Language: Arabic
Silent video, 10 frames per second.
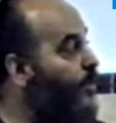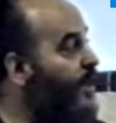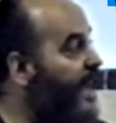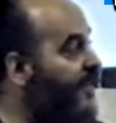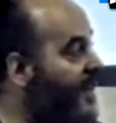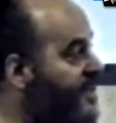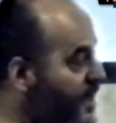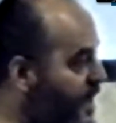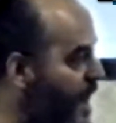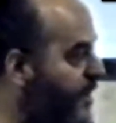تكون عنيفة
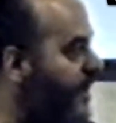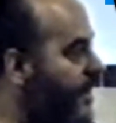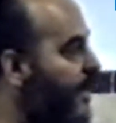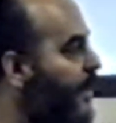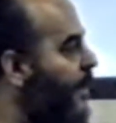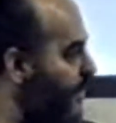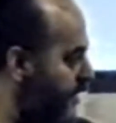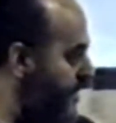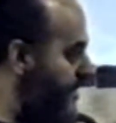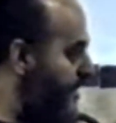جدا
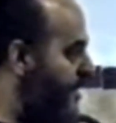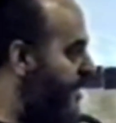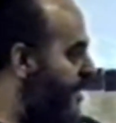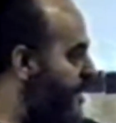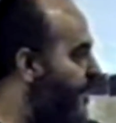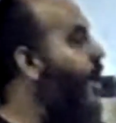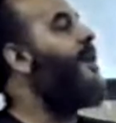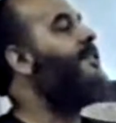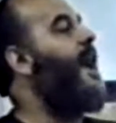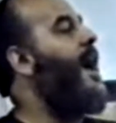
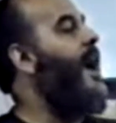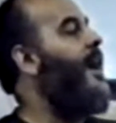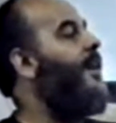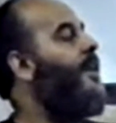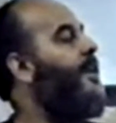وقتها